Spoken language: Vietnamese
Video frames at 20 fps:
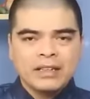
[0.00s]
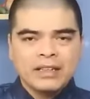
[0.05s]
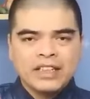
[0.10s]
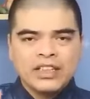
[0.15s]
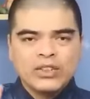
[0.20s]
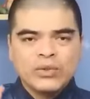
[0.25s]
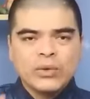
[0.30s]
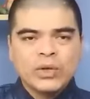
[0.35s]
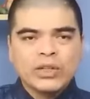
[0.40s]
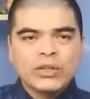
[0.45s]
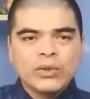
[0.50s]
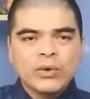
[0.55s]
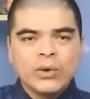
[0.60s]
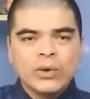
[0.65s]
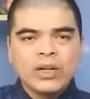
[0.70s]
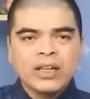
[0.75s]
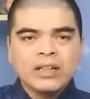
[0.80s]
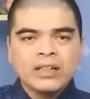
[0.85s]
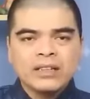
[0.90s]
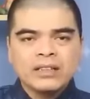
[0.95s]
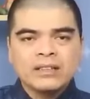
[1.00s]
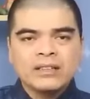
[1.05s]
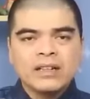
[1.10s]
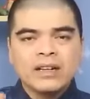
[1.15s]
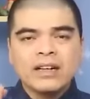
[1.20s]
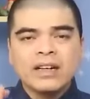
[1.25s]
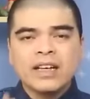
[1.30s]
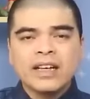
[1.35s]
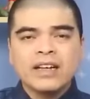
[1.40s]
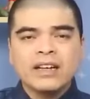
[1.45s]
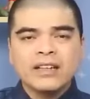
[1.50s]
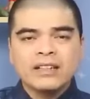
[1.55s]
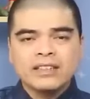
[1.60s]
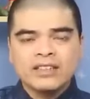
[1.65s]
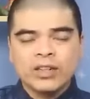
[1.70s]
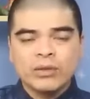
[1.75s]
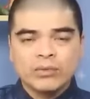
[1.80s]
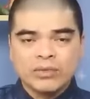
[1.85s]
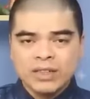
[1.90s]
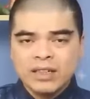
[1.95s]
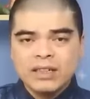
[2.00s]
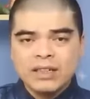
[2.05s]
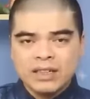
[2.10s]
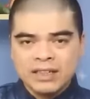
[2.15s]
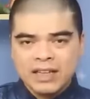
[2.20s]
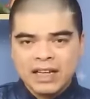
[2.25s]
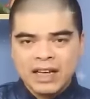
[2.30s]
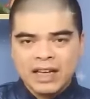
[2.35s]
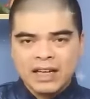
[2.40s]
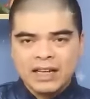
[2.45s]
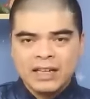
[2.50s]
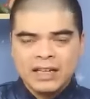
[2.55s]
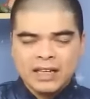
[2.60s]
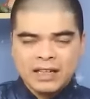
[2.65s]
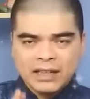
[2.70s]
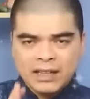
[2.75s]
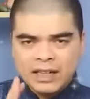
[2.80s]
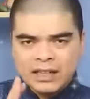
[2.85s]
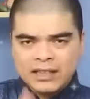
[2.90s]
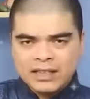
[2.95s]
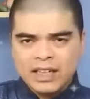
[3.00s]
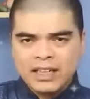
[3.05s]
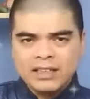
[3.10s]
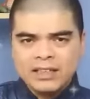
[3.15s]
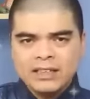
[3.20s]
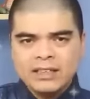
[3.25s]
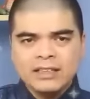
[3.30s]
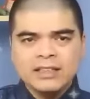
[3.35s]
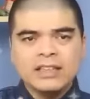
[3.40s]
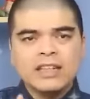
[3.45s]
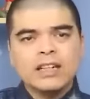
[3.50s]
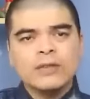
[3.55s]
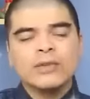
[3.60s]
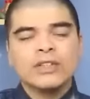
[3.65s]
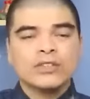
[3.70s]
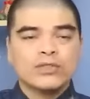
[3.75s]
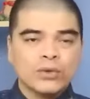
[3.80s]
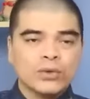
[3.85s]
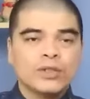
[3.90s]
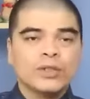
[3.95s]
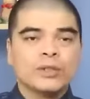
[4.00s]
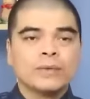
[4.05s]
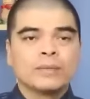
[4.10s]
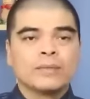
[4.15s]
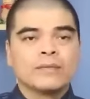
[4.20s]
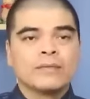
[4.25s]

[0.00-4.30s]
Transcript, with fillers: thì tuyệt đối người xưa kiêng trồng trước cửa nhà để tránh những cái vận xui.